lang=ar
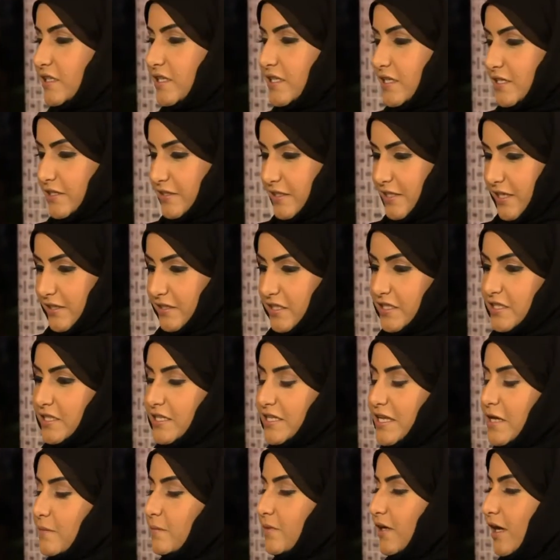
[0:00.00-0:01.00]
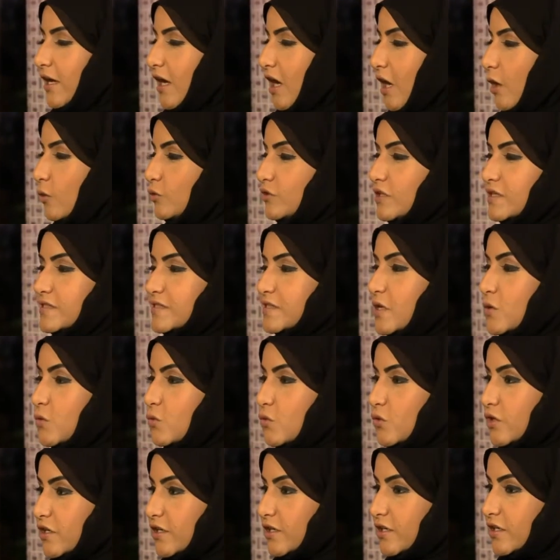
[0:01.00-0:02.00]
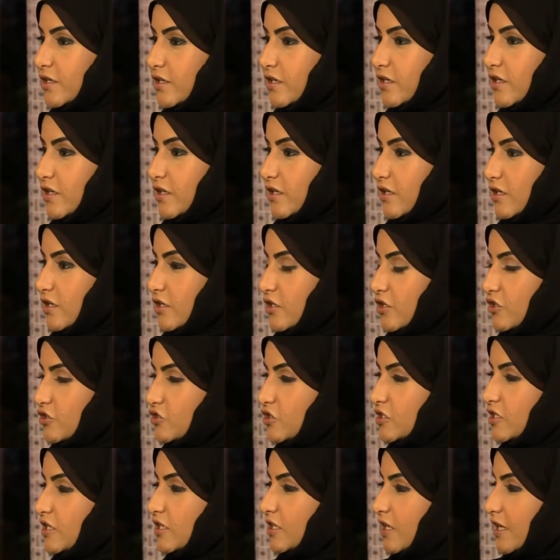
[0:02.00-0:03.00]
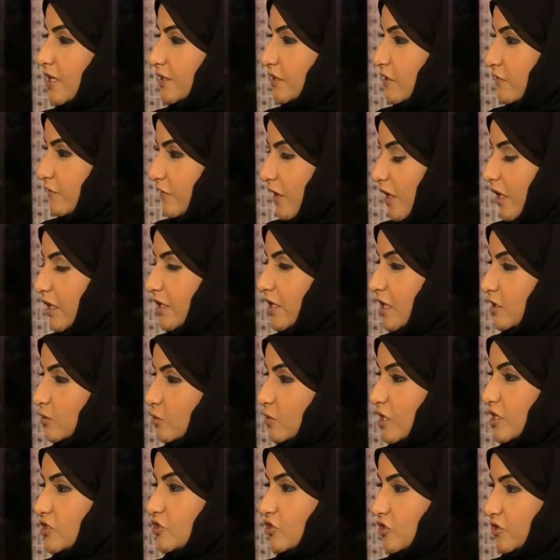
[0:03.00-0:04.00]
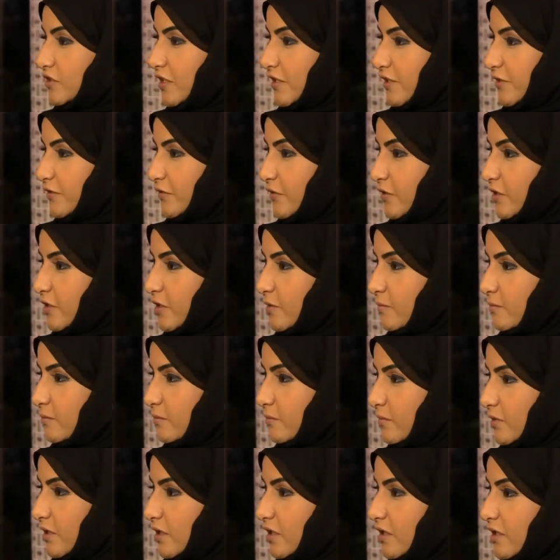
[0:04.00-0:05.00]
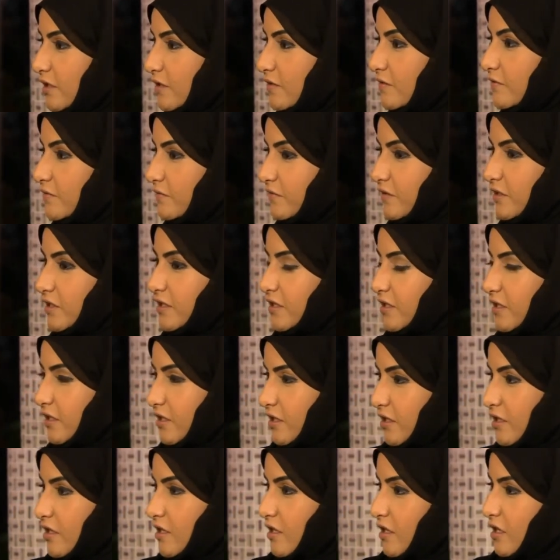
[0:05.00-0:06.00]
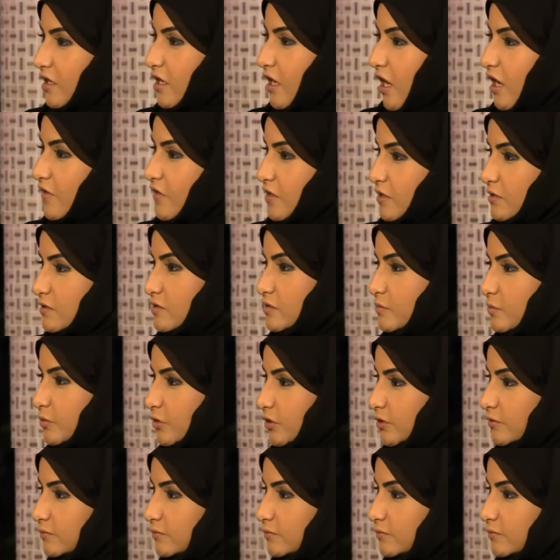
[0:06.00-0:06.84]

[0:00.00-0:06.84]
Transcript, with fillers: تعطيني لمحه او تصور آه شنو هي كانت الفعاليات والانشطه عندكم آه، في هذا الاسبوع؟